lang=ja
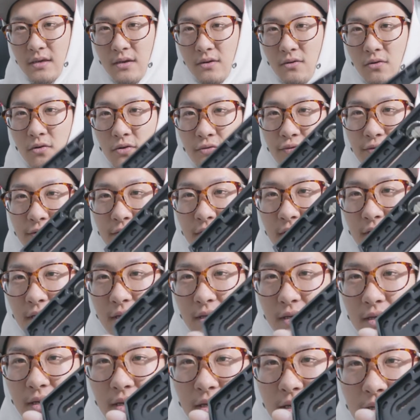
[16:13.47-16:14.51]
こういう風に、
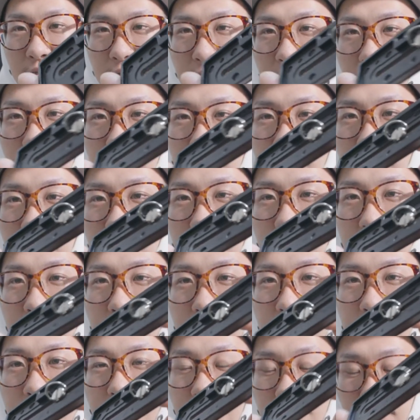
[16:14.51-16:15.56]
三
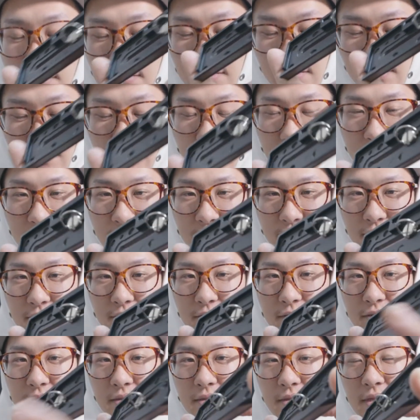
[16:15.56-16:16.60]
脚
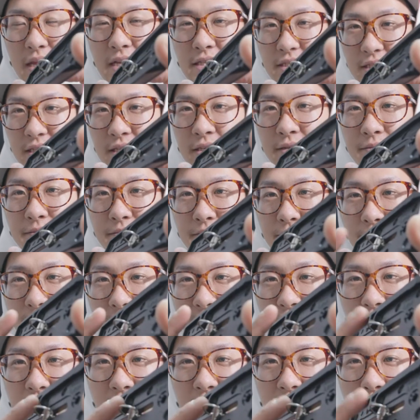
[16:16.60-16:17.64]
ネジ
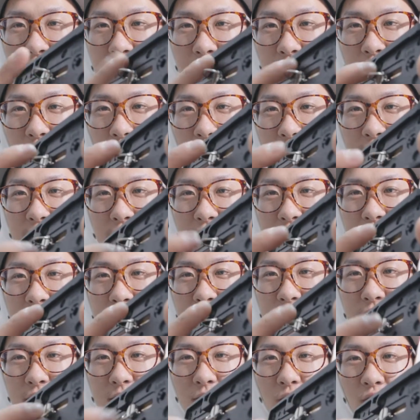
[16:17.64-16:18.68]
が取っ手がつ
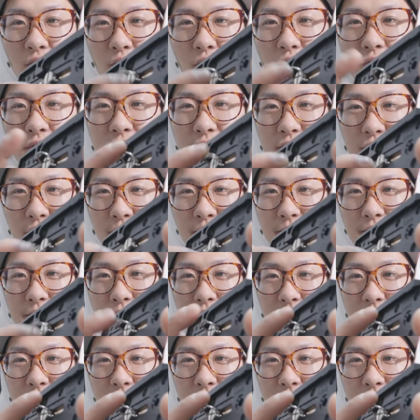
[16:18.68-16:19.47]
いてるもの多いんですよ。